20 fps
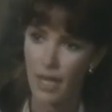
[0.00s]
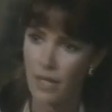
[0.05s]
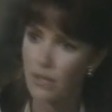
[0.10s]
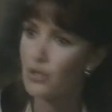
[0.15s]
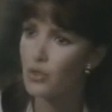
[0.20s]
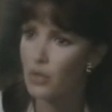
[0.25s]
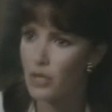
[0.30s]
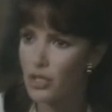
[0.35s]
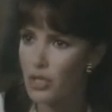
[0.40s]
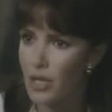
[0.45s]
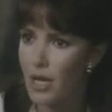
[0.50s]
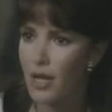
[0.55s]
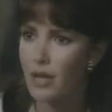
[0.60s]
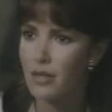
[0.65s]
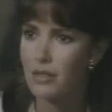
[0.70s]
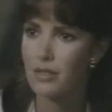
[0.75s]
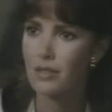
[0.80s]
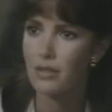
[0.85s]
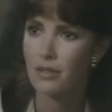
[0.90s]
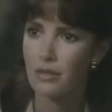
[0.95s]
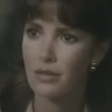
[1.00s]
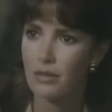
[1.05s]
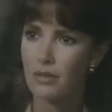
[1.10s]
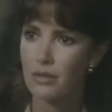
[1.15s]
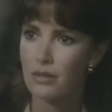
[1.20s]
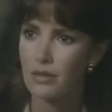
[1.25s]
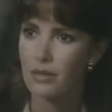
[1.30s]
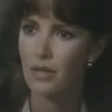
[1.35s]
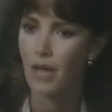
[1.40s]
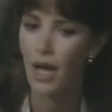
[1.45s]
La risposta è sì.
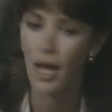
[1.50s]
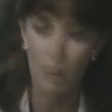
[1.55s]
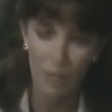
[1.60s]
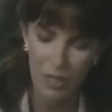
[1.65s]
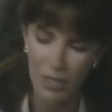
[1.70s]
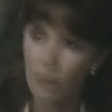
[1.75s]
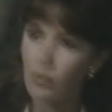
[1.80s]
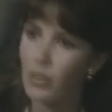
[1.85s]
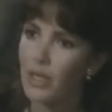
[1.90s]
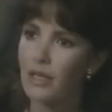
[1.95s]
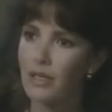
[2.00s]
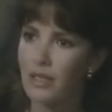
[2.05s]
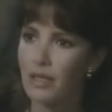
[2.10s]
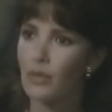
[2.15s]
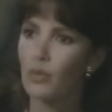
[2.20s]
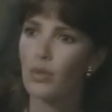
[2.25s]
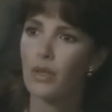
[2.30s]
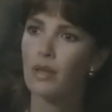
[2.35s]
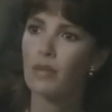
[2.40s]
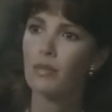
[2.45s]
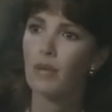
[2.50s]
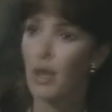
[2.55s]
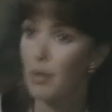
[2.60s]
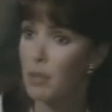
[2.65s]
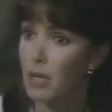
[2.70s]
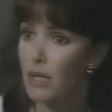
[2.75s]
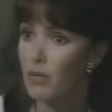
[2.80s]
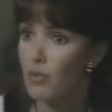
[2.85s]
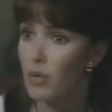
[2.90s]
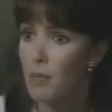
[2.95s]
Io penso che possiamo
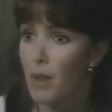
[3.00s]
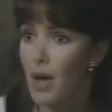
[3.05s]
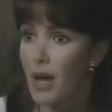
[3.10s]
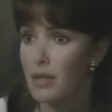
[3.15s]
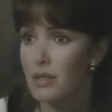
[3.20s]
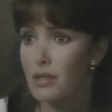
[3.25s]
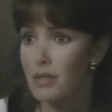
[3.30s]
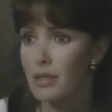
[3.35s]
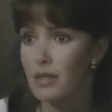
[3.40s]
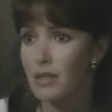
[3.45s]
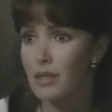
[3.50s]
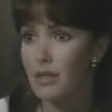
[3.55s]
trattare, penso che